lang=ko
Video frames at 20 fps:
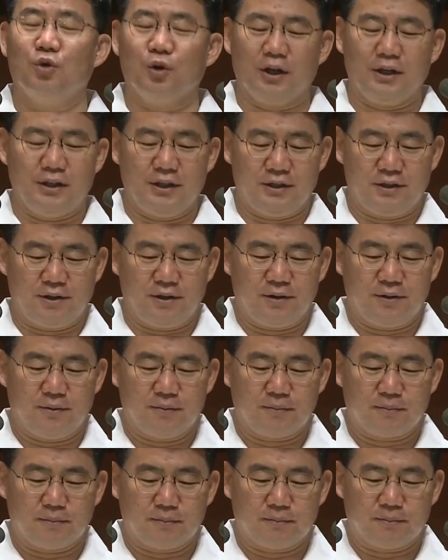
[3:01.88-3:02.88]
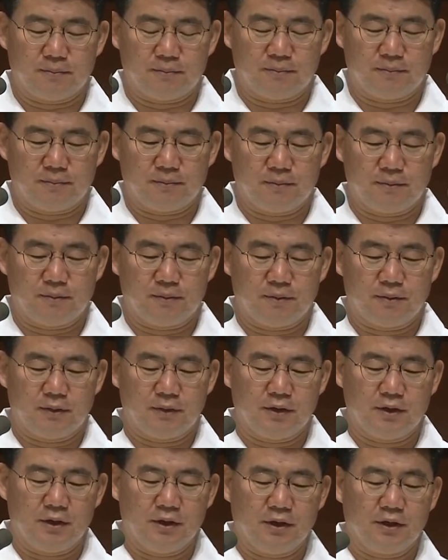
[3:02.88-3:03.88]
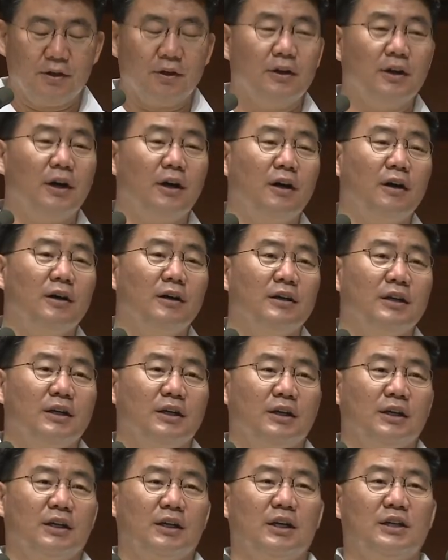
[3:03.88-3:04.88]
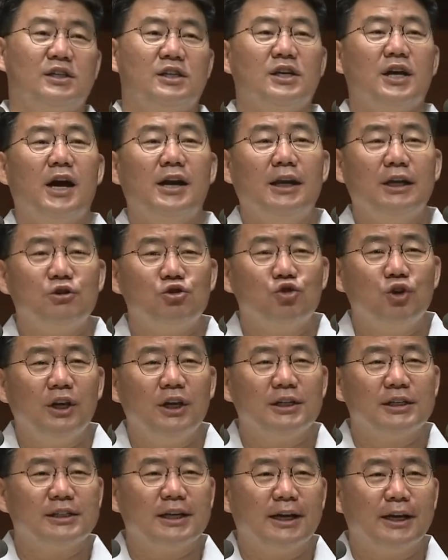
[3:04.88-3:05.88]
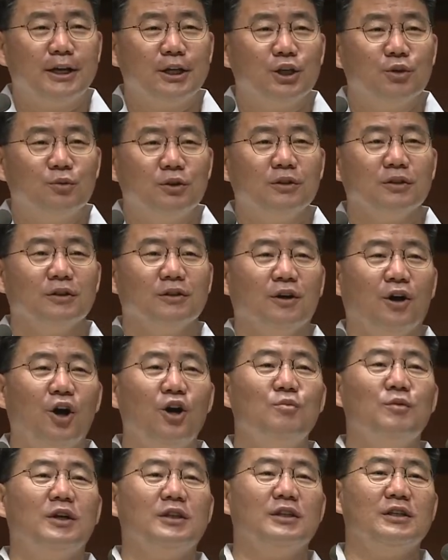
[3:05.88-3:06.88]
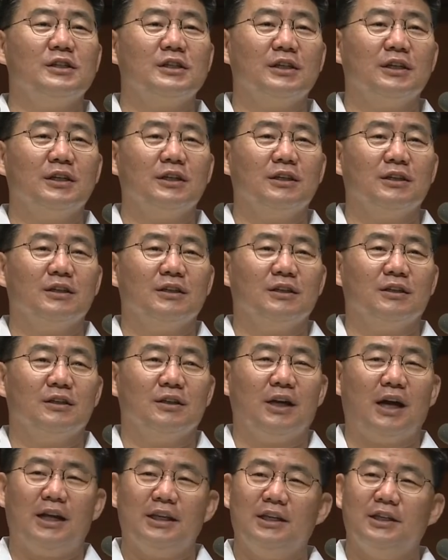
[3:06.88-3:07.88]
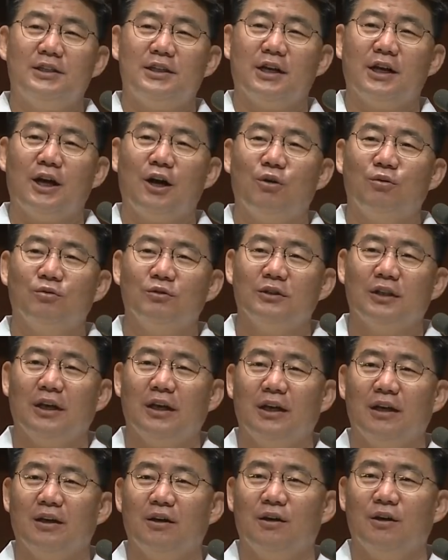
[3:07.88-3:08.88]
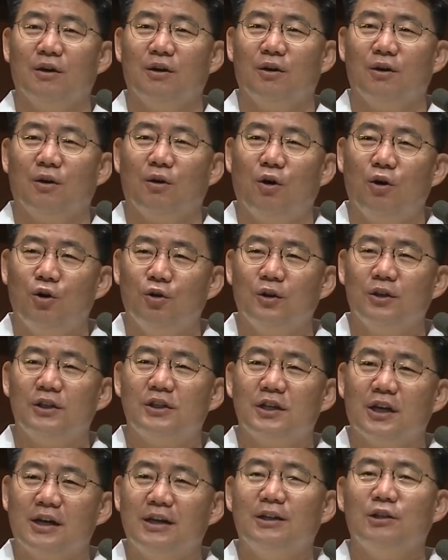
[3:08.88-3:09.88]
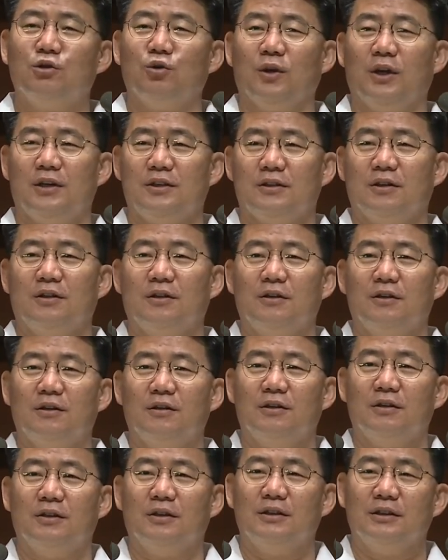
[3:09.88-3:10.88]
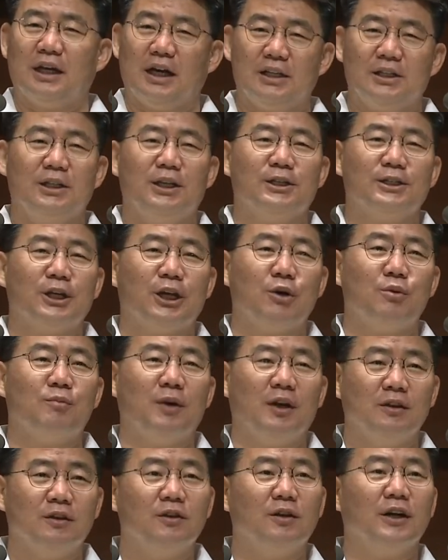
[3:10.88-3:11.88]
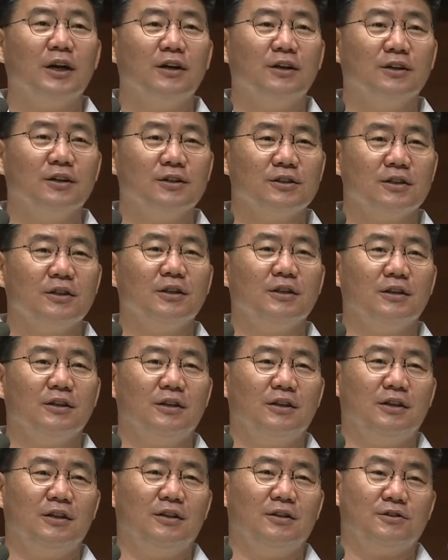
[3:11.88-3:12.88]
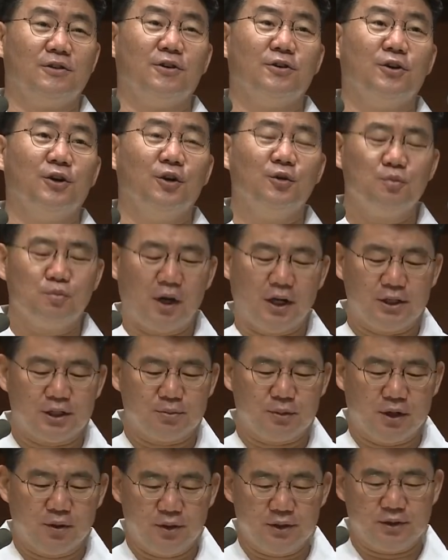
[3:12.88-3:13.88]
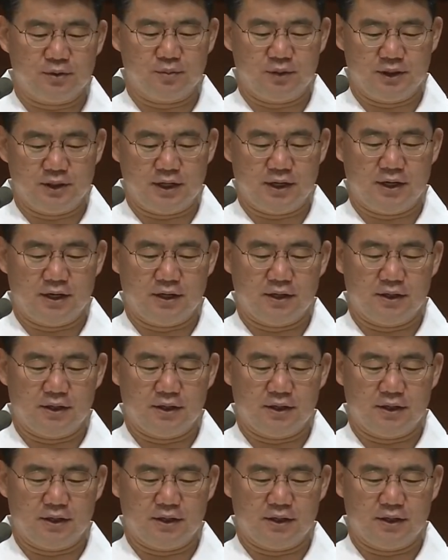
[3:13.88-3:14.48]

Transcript: 보게 되죠. 그러나 그 시간의 주인이신 하나님은 얼마든지 한 인생 가운데 홀로 된 시간을 통해서 당신의 사람을 만들어가는 것을 성경은 말씀하고 있습니다.